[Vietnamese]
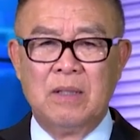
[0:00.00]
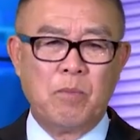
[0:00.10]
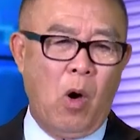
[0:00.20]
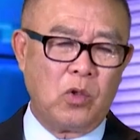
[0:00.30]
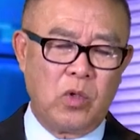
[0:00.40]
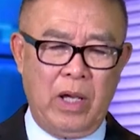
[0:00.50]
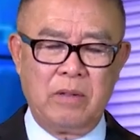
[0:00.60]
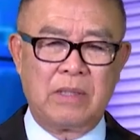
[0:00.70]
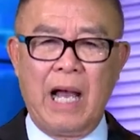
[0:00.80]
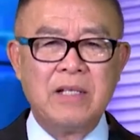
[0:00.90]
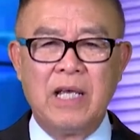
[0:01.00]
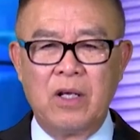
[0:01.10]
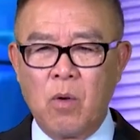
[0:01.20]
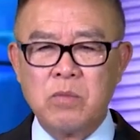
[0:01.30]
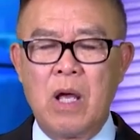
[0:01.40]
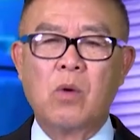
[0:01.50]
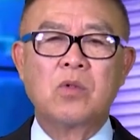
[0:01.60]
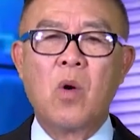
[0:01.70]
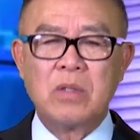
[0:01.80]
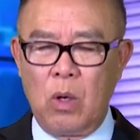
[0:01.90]
Mọi chuyện cái gì cũng đều
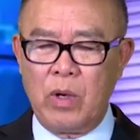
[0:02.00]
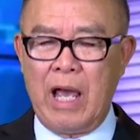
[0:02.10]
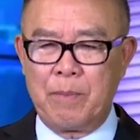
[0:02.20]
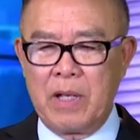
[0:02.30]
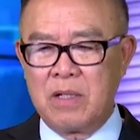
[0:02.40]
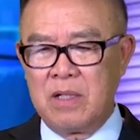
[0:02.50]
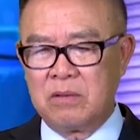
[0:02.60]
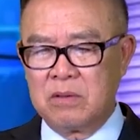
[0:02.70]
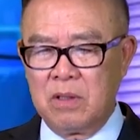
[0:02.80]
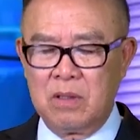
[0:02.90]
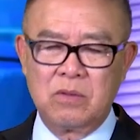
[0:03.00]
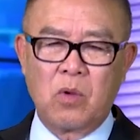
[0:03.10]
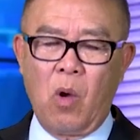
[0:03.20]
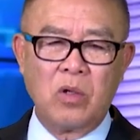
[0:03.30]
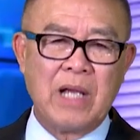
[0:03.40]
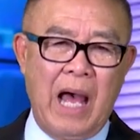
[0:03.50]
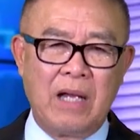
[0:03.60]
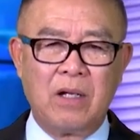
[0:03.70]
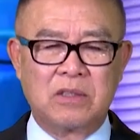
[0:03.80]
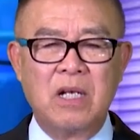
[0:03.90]
tốt, đều đẹp hết đó. Cỏ giả
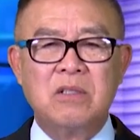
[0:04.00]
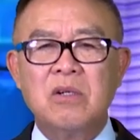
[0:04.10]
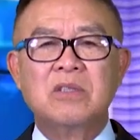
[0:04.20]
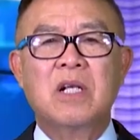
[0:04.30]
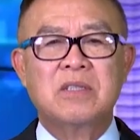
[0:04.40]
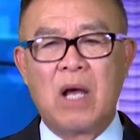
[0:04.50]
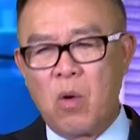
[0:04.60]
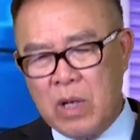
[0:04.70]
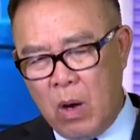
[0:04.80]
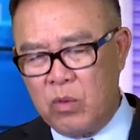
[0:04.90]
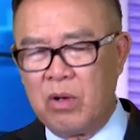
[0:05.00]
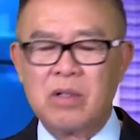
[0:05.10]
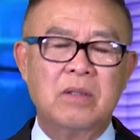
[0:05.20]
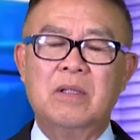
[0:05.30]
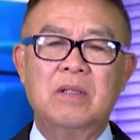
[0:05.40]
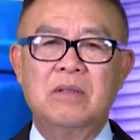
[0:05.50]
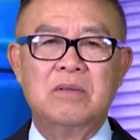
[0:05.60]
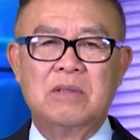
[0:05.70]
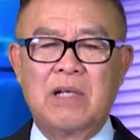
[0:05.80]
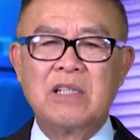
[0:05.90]
ở sân trước, sân sau đều được
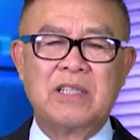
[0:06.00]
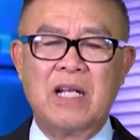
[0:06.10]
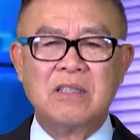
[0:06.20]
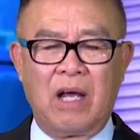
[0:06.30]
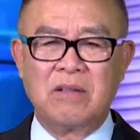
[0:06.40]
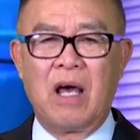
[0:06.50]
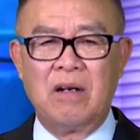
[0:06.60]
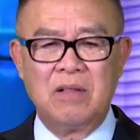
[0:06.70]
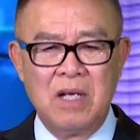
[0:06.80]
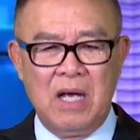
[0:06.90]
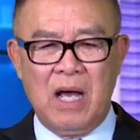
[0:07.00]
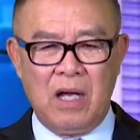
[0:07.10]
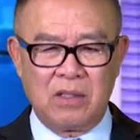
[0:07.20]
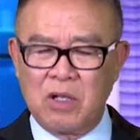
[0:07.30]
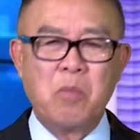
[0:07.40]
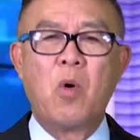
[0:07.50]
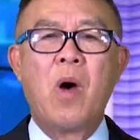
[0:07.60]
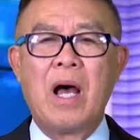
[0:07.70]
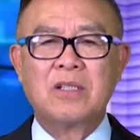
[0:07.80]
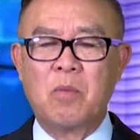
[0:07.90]
cắt xén cẩn thận, à, trồng
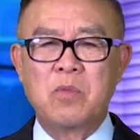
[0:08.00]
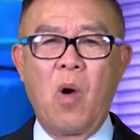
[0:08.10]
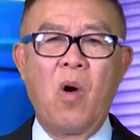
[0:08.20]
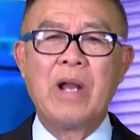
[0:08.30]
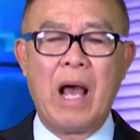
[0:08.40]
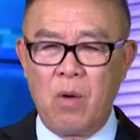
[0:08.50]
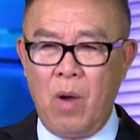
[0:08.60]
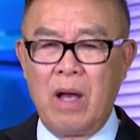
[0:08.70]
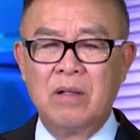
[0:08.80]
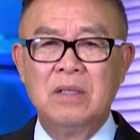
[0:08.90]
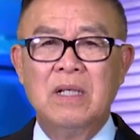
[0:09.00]
hoa, trồng cỏ đàng hoàng.